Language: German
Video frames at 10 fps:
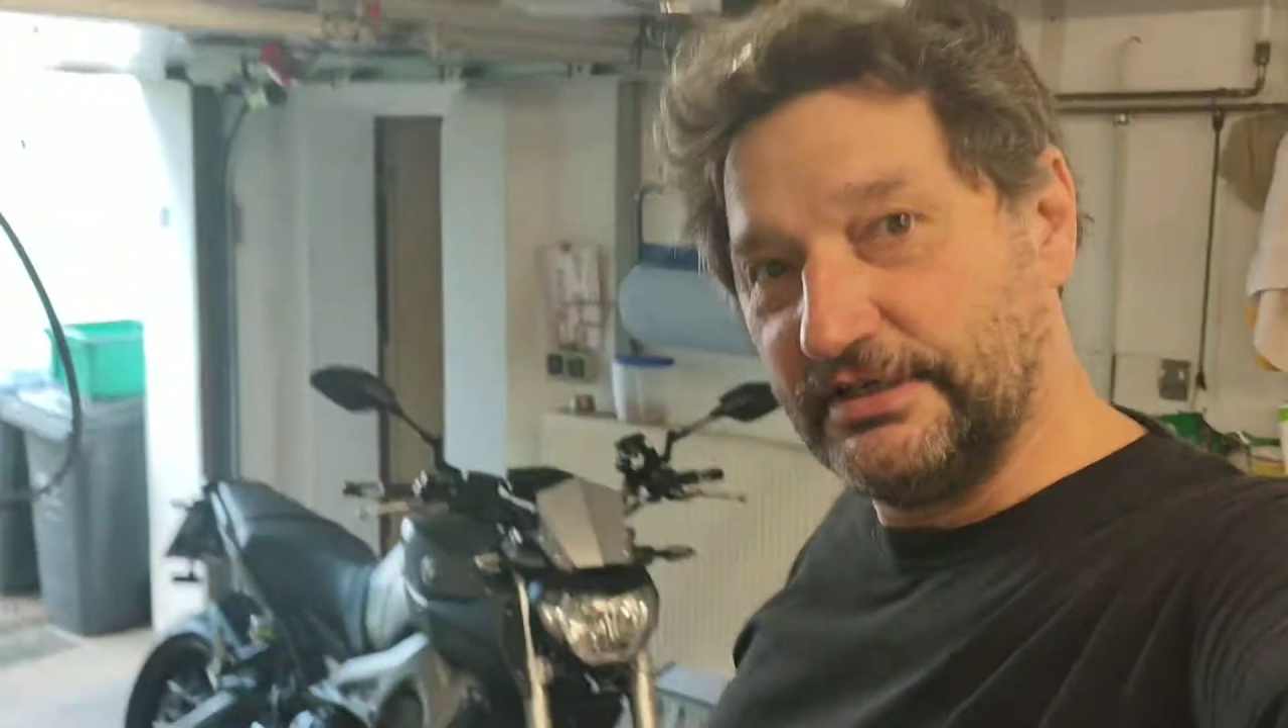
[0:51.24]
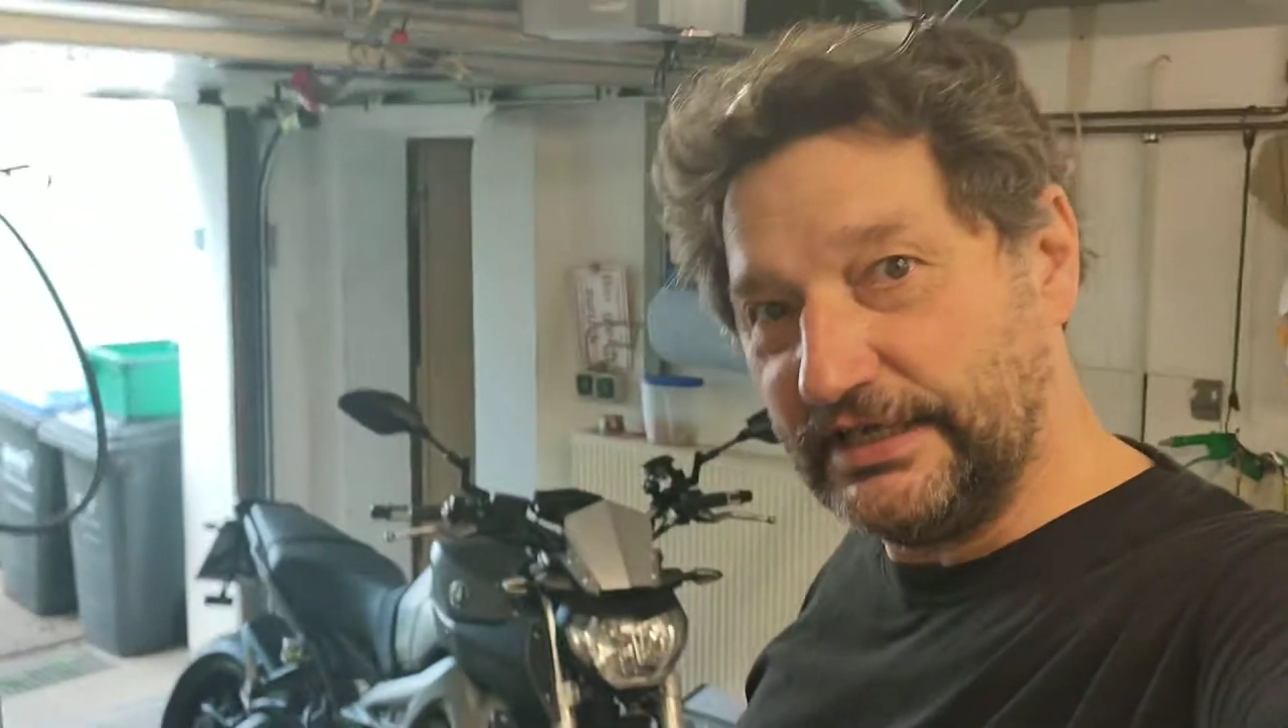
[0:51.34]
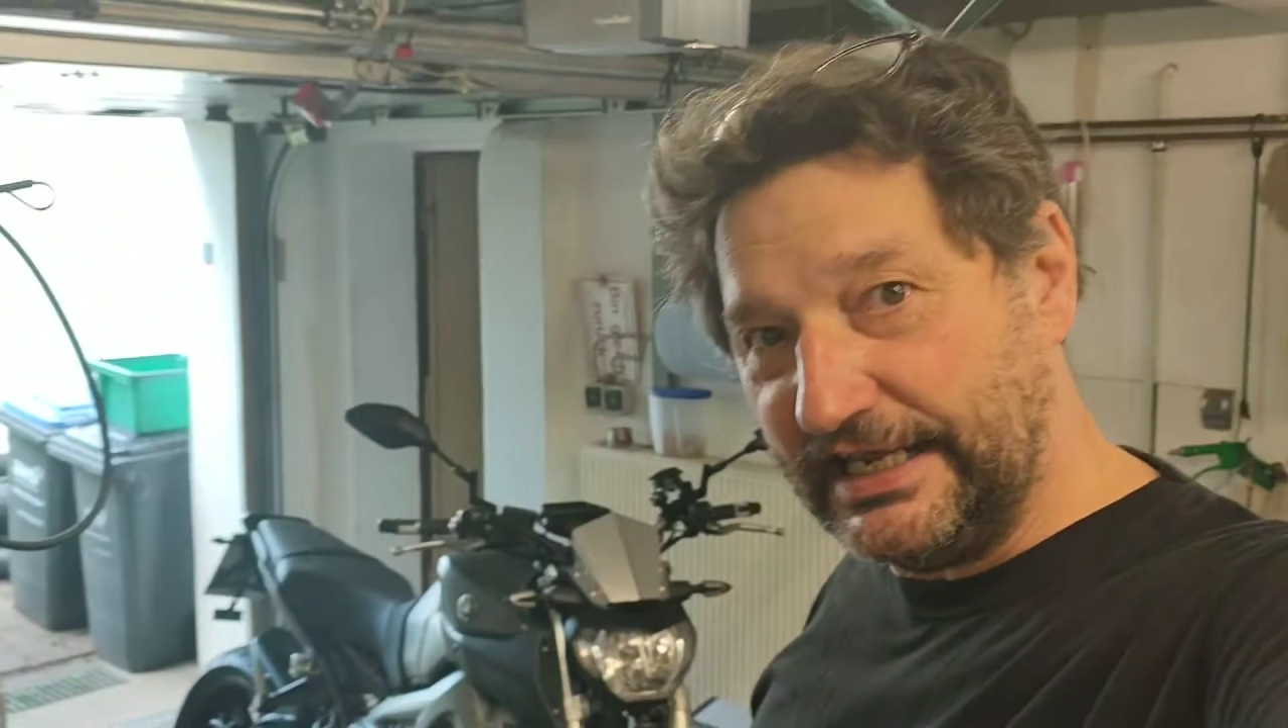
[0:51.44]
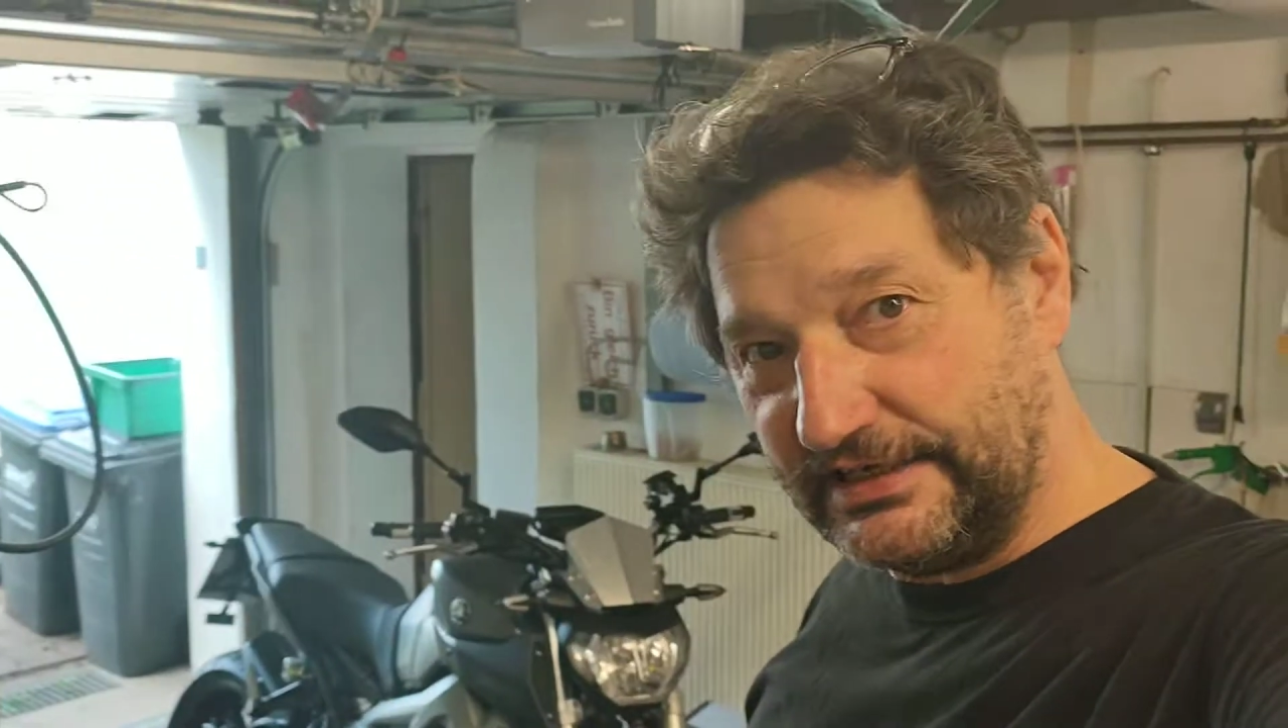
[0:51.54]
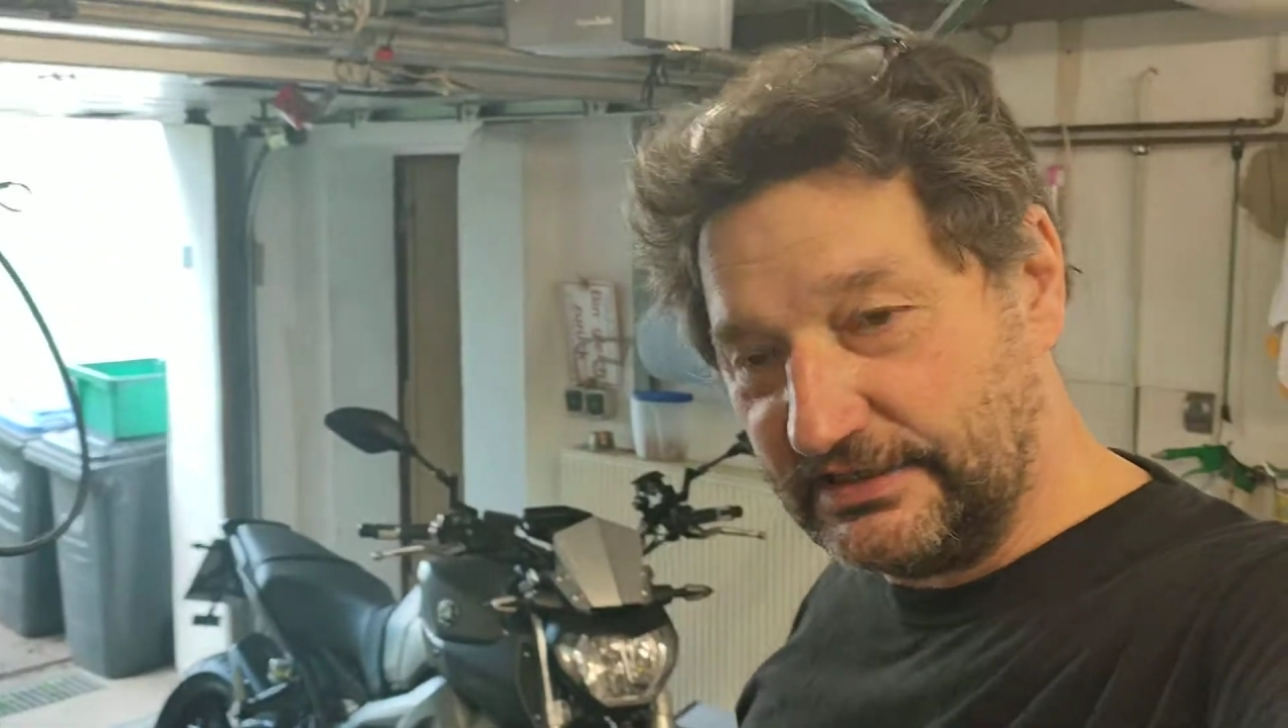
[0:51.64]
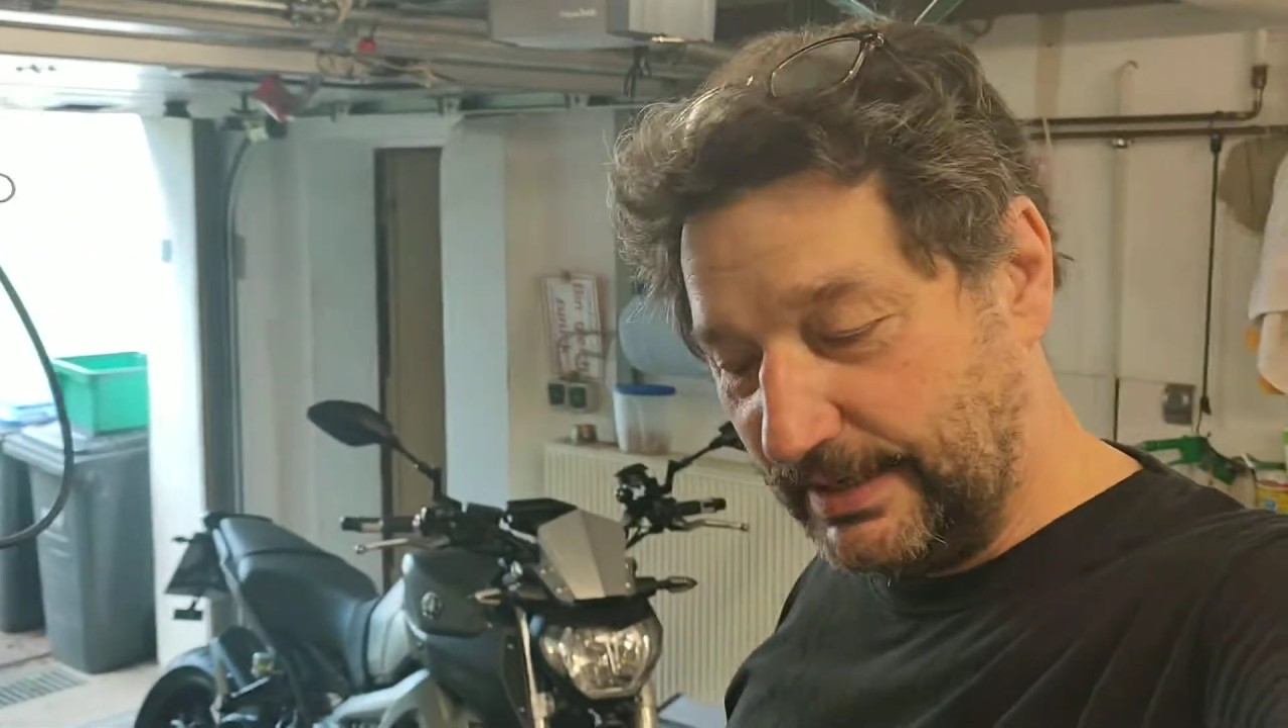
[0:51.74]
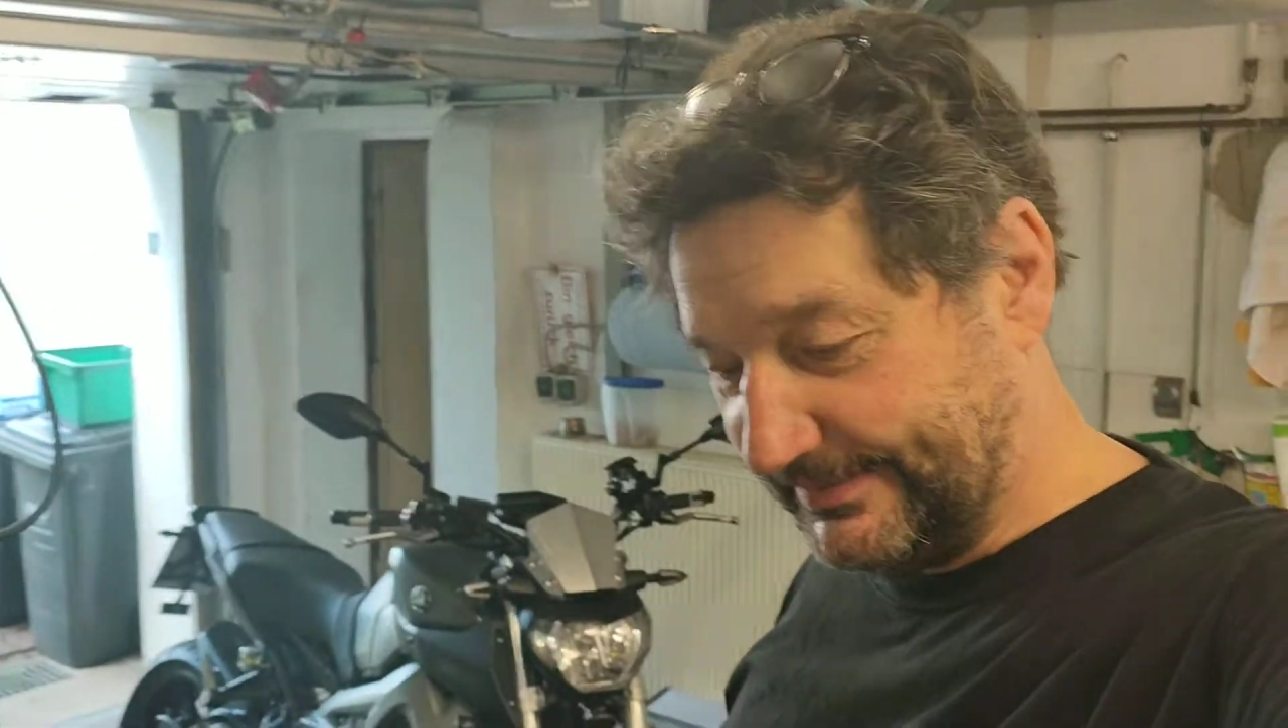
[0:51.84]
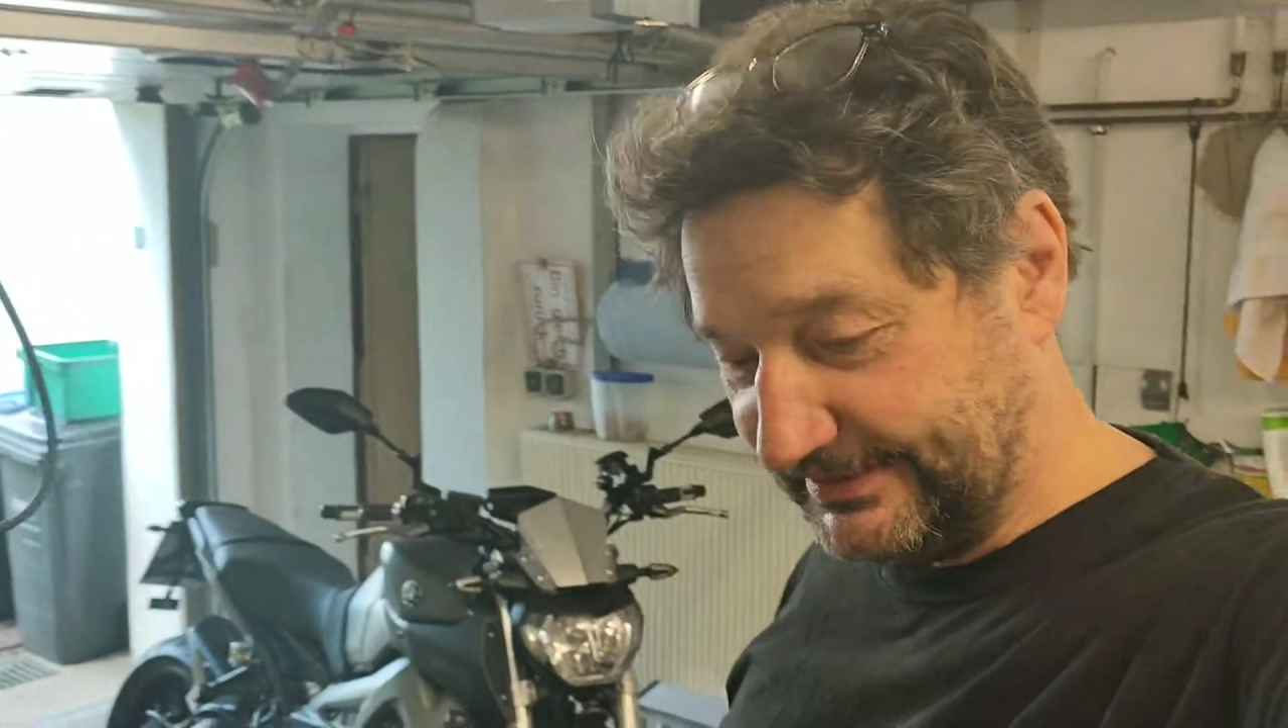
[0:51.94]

leider klappt